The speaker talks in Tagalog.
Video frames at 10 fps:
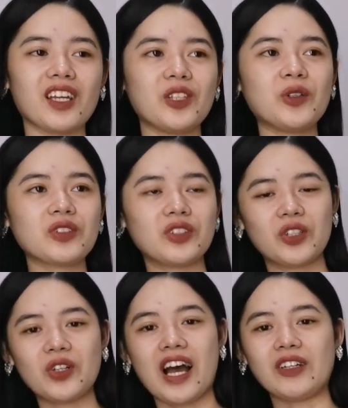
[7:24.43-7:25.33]
I don't
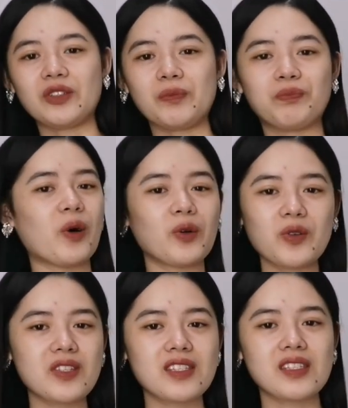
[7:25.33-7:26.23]
know how to
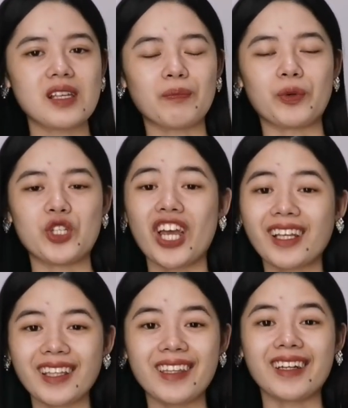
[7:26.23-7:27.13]
pose,
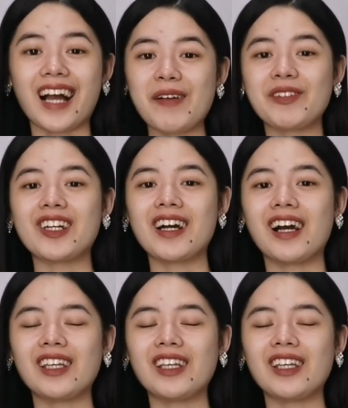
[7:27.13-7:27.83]
project in the camera.